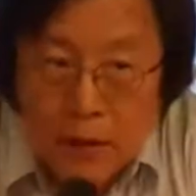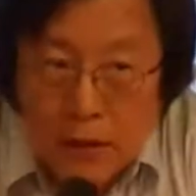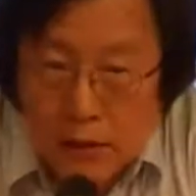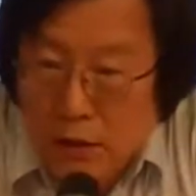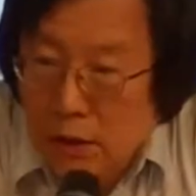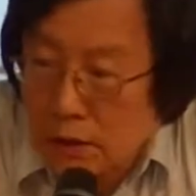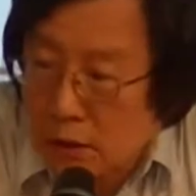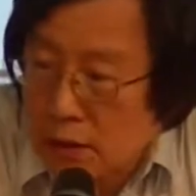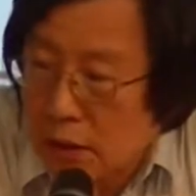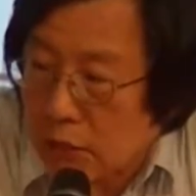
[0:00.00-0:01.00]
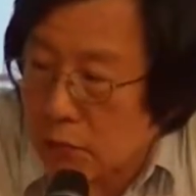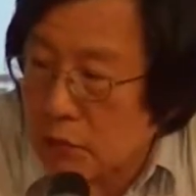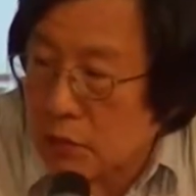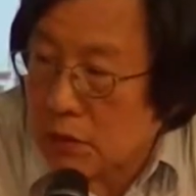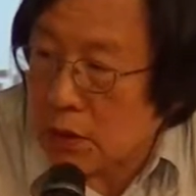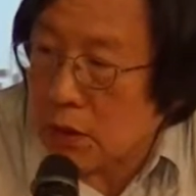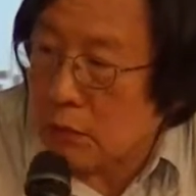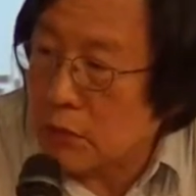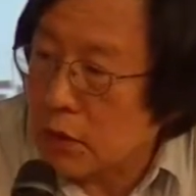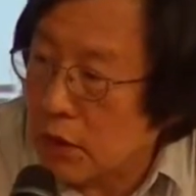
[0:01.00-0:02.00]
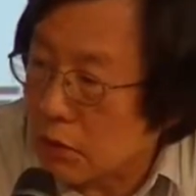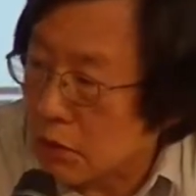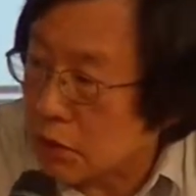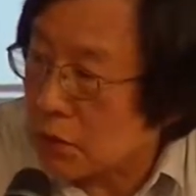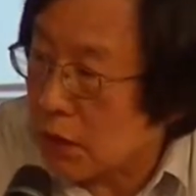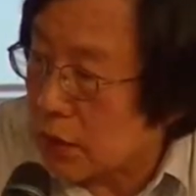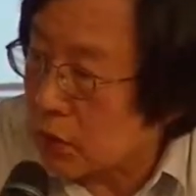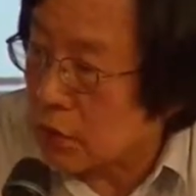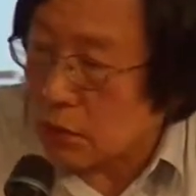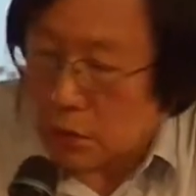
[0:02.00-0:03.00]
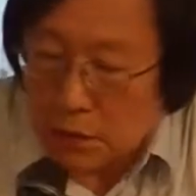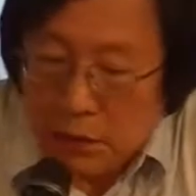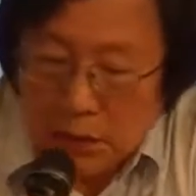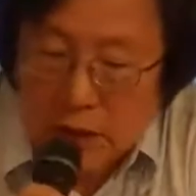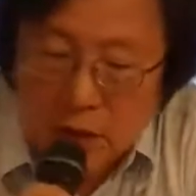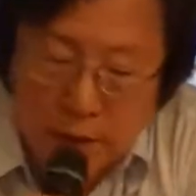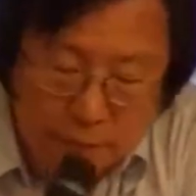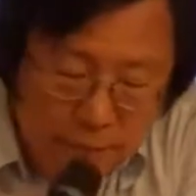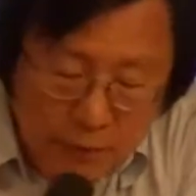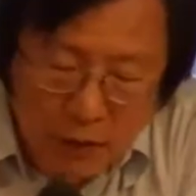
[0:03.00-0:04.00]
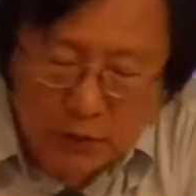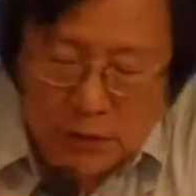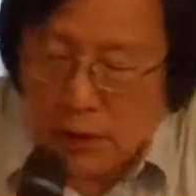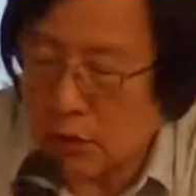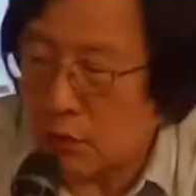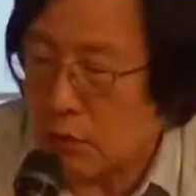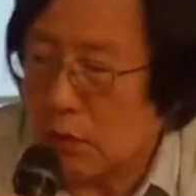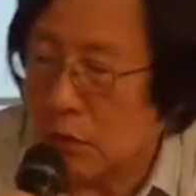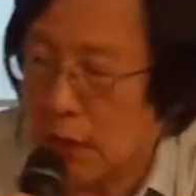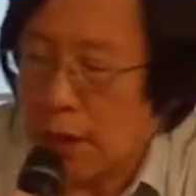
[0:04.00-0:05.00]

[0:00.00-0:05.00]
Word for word: 那现在接下来我们就请廖福特廖教授来做应言，呃，这来做语